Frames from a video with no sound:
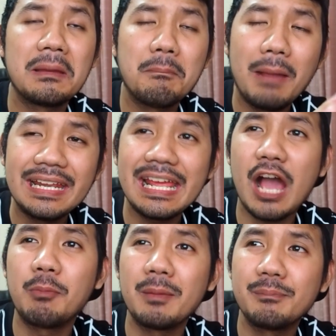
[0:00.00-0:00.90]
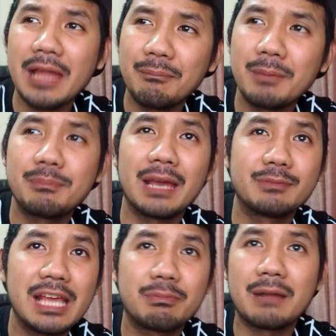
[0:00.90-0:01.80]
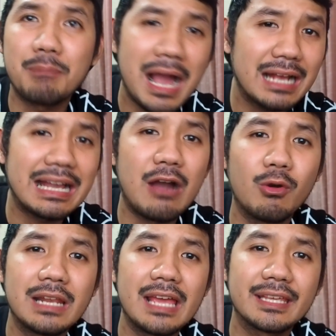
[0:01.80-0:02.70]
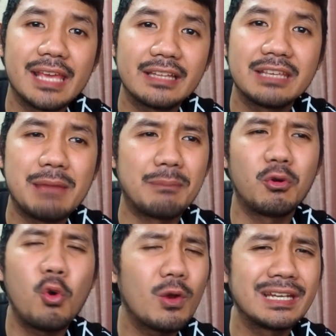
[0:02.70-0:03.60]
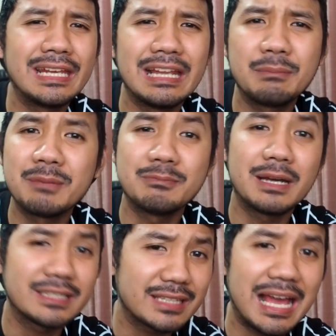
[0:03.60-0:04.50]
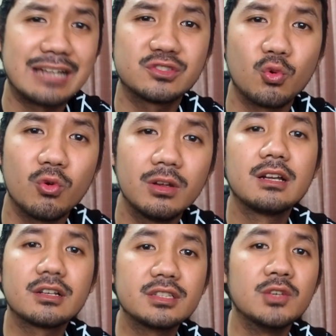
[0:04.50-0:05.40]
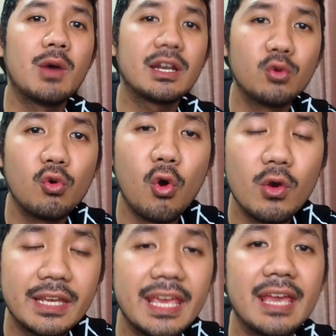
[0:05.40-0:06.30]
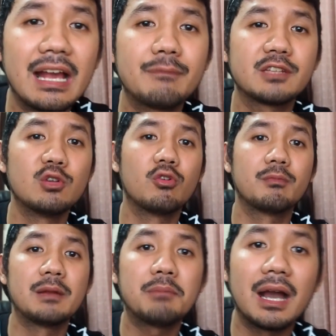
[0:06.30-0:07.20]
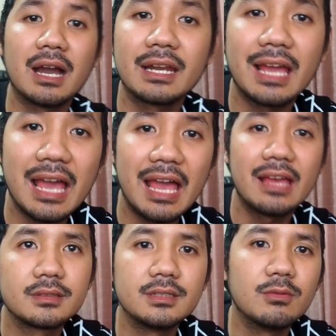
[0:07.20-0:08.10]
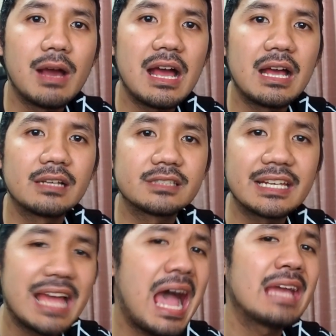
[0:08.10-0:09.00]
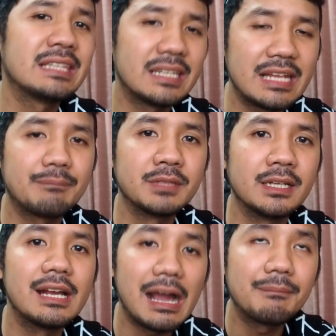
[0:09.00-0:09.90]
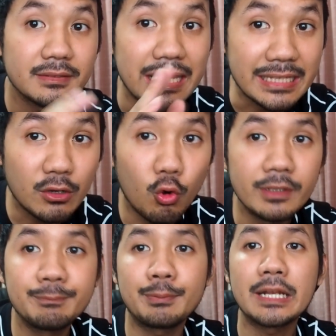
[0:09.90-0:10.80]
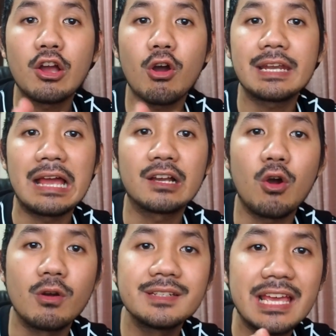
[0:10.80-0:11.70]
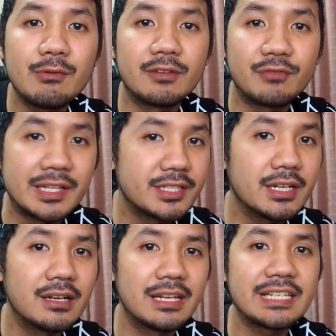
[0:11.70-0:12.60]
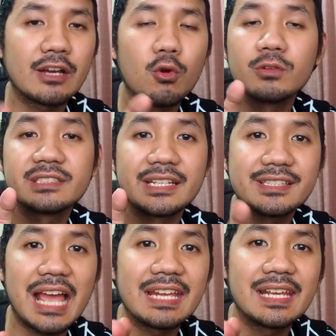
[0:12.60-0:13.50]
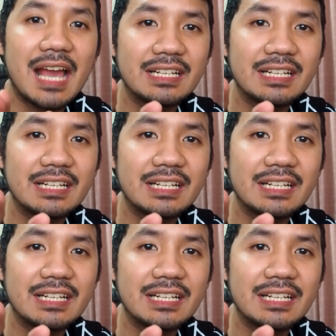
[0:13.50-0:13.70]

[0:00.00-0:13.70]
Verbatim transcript: ไม่ได้เอาไปนำไปเปรียบเทียบกับภาคเก่าอะไรอย่างเงี้ยที่แบบโคตรดีและมีมาตรฐานสูง ก็ถือว่าดูโอเคครับสนุกเพลินๆนะฮะ ถือว่าใช้ได้ในระดับหนึ่งครับ แต่ถ้าคุณเป็นคอหนังของเดวิดฟินเชอร์และยังคงติดใจในการ